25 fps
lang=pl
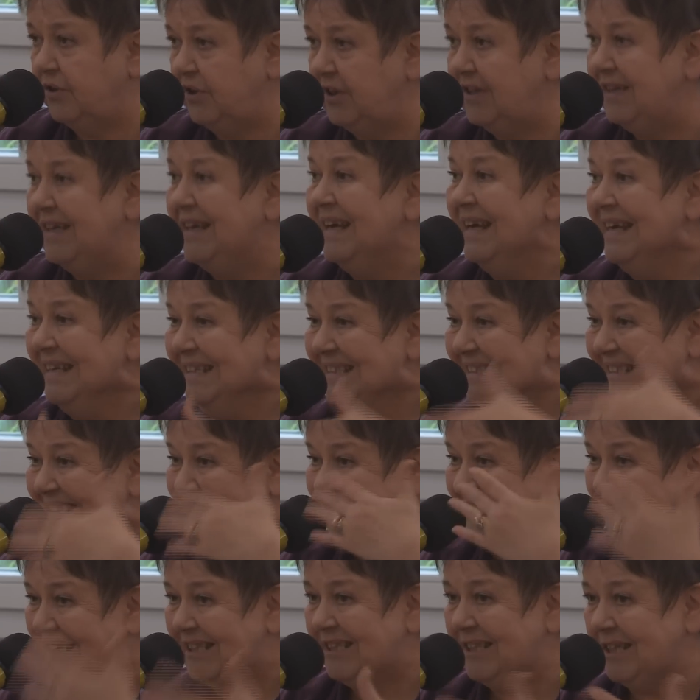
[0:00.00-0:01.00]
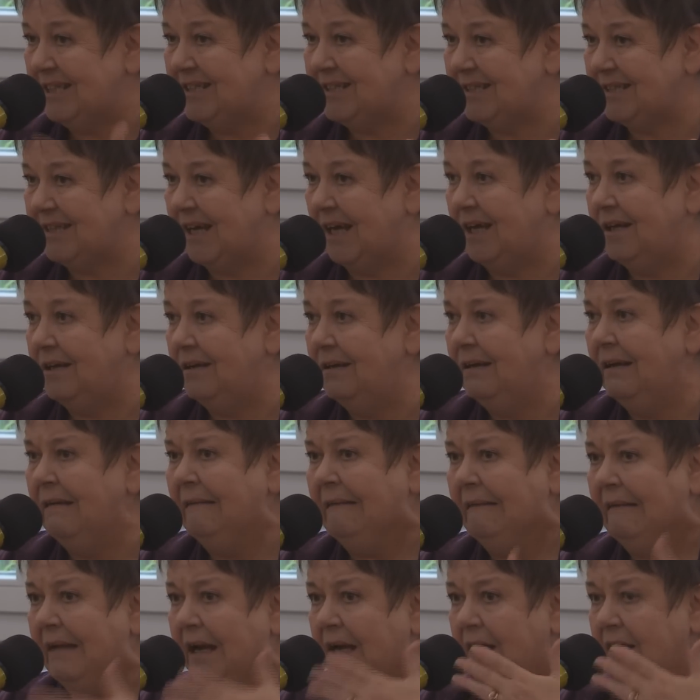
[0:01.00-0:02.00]
i ZSL
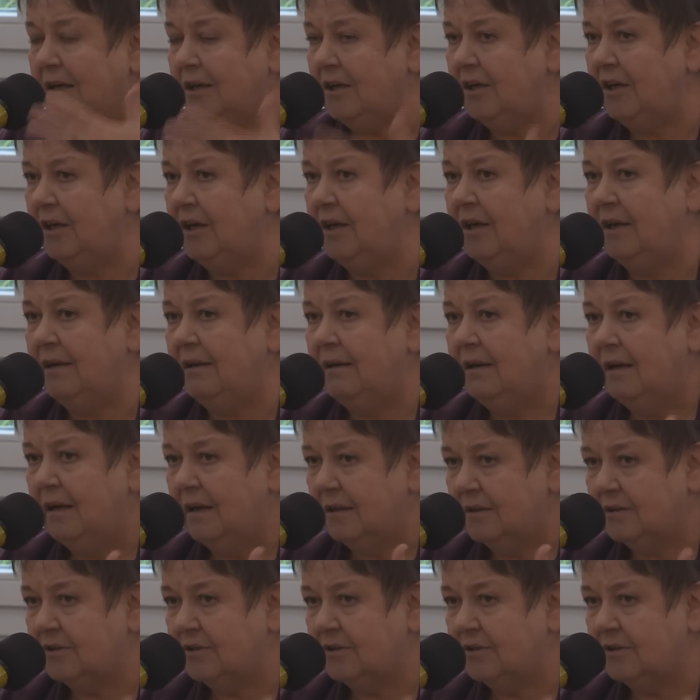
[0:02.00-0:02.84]
i